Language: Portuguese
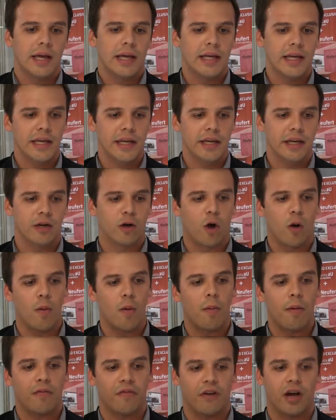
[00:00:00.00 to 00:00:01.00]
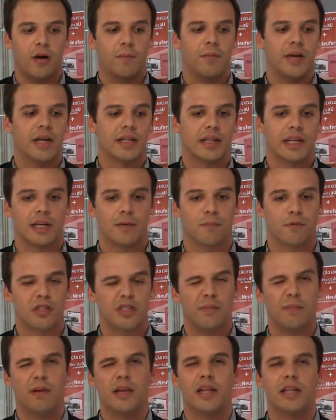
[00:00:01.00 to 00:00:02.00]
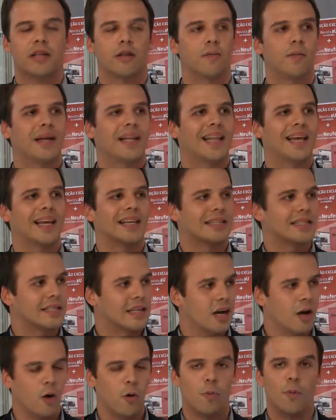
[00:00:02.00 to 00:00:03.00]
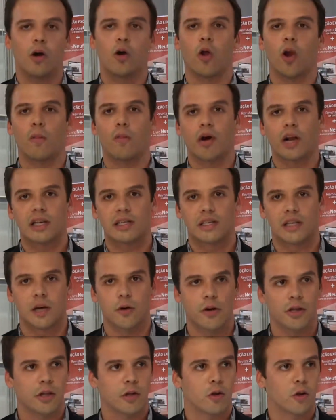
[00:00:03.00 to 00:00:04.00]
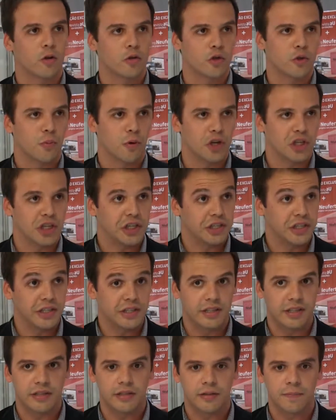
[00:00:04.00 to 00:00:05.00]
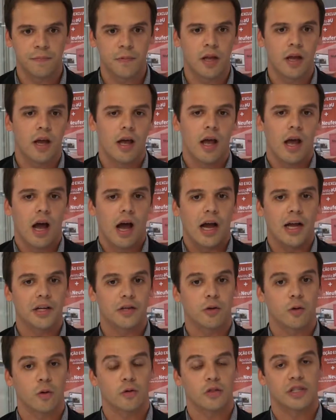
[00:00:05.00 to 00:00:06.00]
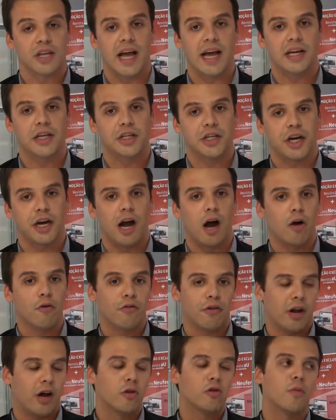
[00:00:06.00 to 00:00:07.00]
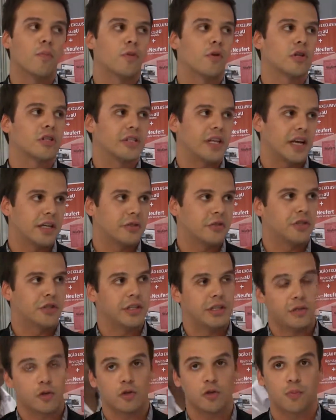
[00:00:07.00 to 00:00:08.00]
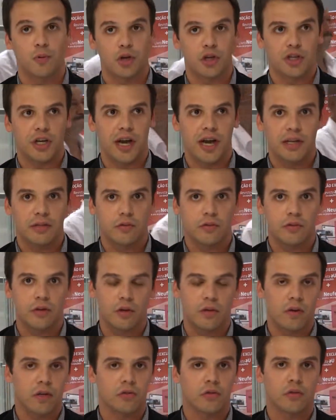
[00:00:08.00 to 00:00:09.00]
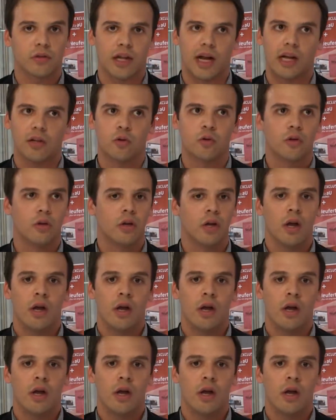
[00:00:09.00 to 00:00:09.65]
e como é uma ferramenta que possibilita uma interação, uma colaboração entre todos os projetistas, a gente consegue chegar ao final de um processo de gestão de projetos a um resultado